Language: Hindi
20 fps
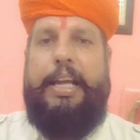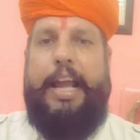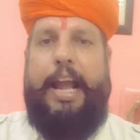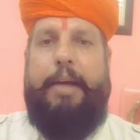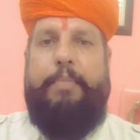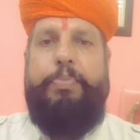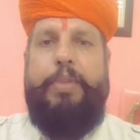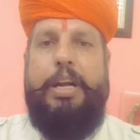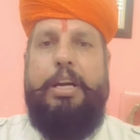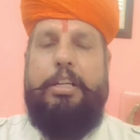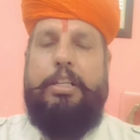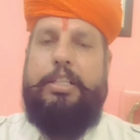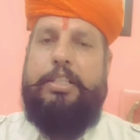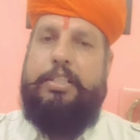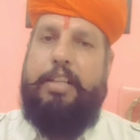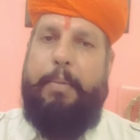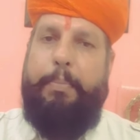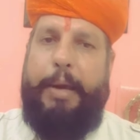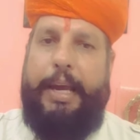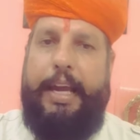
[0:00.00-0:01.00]
लिए
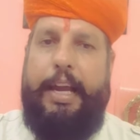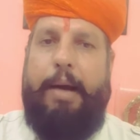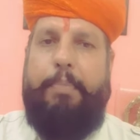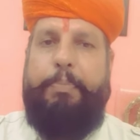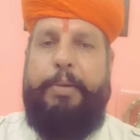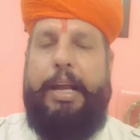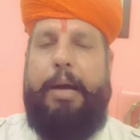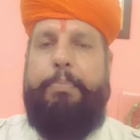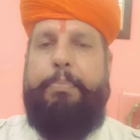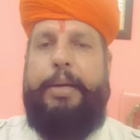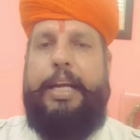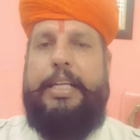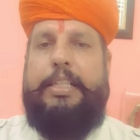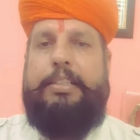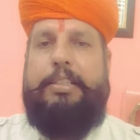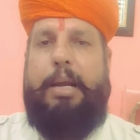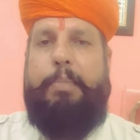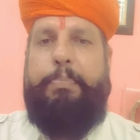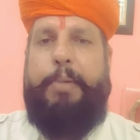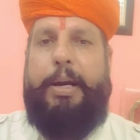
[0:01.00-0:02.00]
सभी अपने अपने
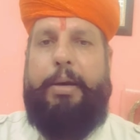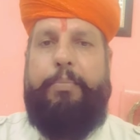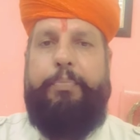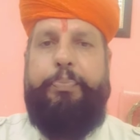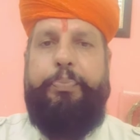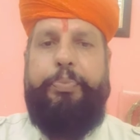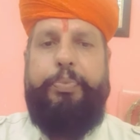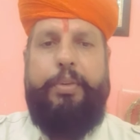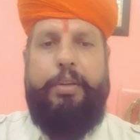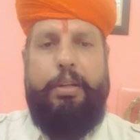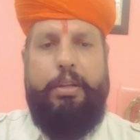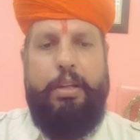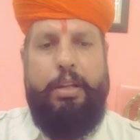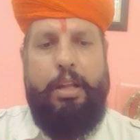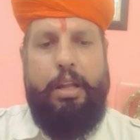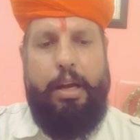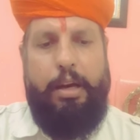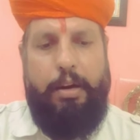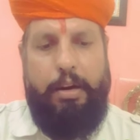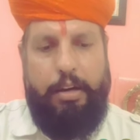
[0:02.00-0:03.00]
स्तर पर
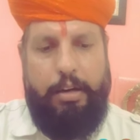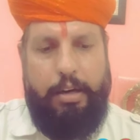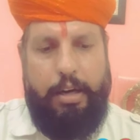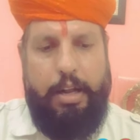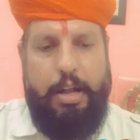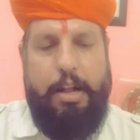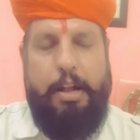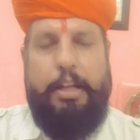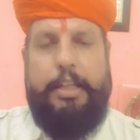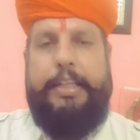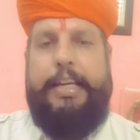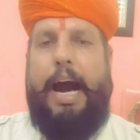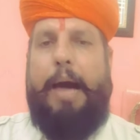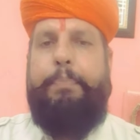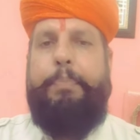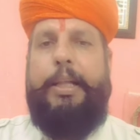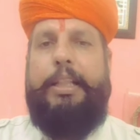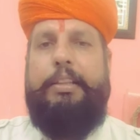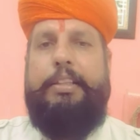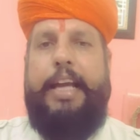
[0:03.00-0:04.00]

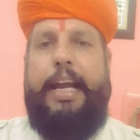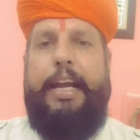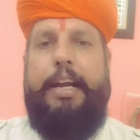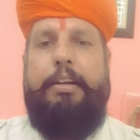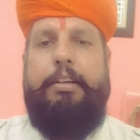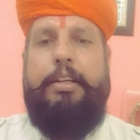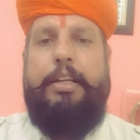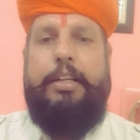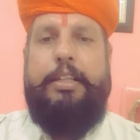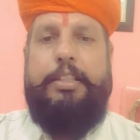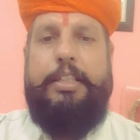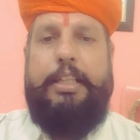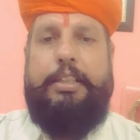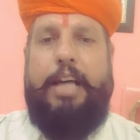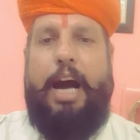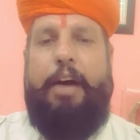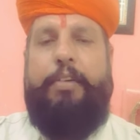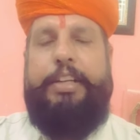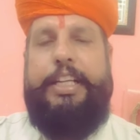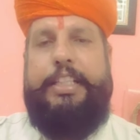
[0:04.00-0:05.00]
ज्ञापन दें
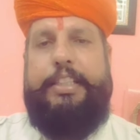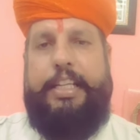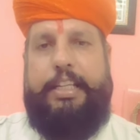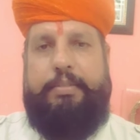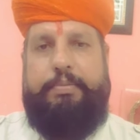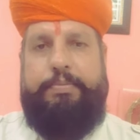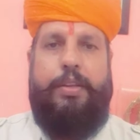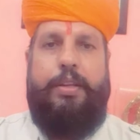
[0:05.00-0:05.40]
चेतावनी दें